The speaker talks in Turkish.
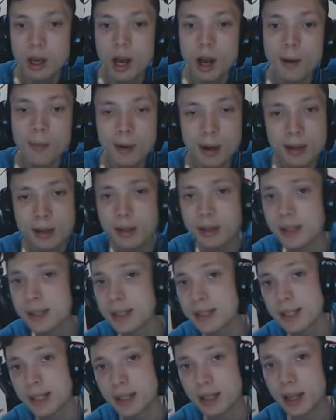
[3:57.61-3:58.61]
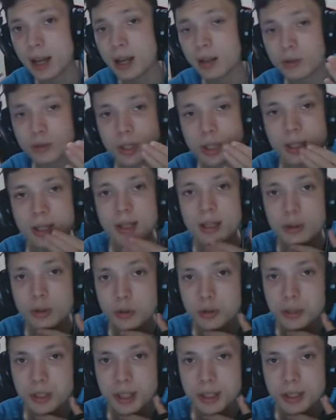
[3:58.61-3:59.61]
Ama size daha güzellerini
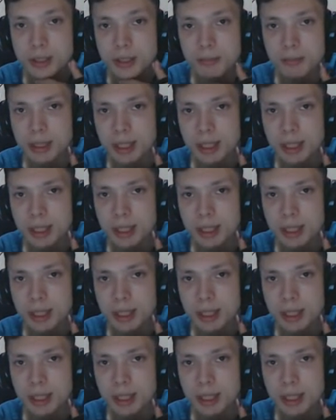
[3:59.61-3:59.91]
göstereceğim